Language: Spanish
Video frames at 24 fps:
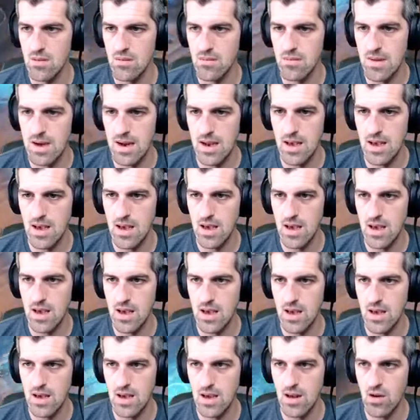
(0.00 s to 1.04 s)
Vale,
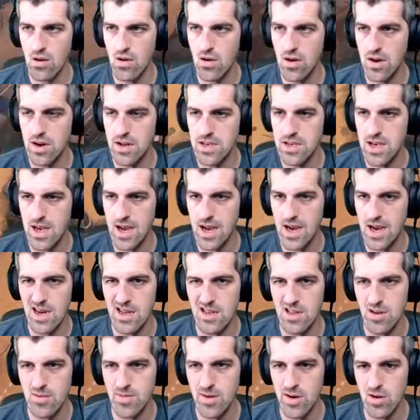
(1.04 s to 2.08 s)
eh, quiero coger esa caja,
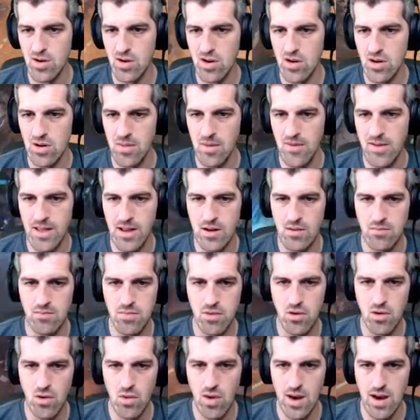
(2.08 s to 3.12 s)
tío, pero creo que me va a dar un poco
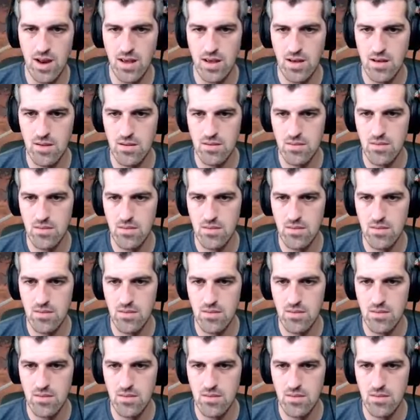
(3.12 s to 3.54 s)
igual, ¿eh?